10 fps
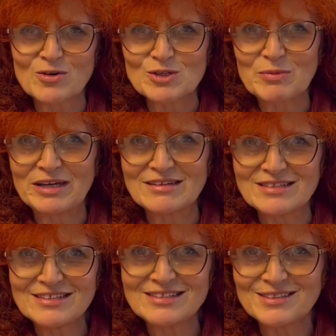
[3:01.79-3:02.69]
aus meiner
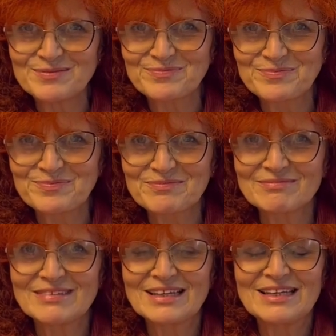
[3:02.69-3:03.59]
Sicht,
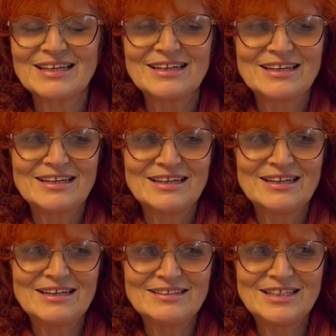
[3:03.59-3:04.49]

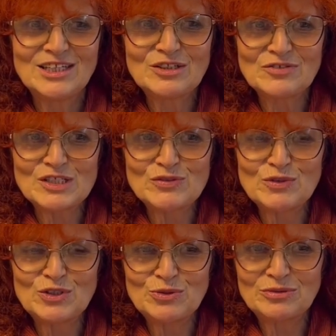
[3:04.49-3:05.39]
äh, jedenfalls für
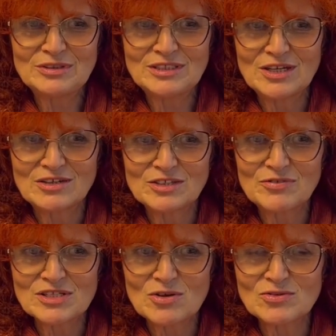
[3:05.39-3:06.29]
die Juden, die
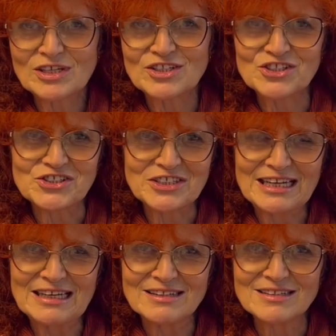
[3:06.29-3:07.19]
etwas aus der Geschichte
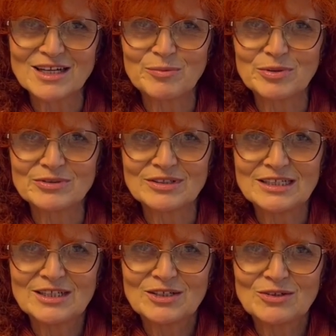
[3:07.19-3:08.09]
gelernt haben.
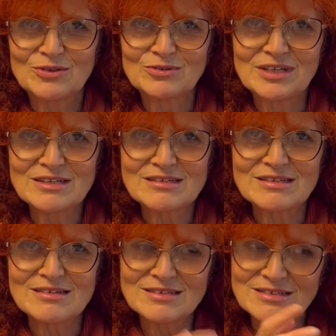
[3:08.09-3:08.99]
Und das
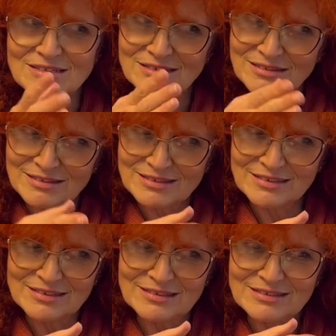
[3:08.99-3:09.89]
ist
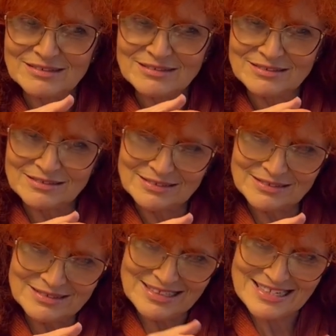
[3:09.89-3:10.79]
äh,
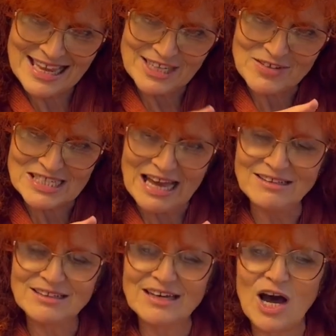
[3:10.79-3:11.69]
dieser etwas
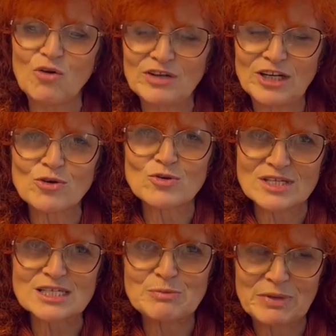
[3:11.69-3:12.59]
andere
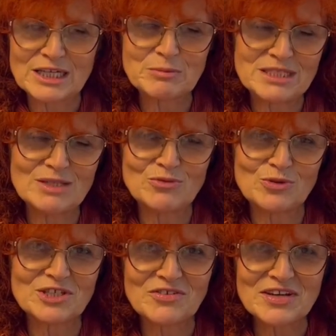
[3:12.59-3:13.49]
Aufklärungsaspekt, mit dem wir
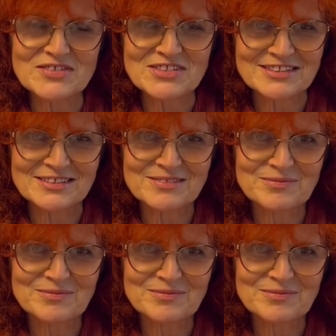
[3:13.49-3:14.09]
unterwegs sind.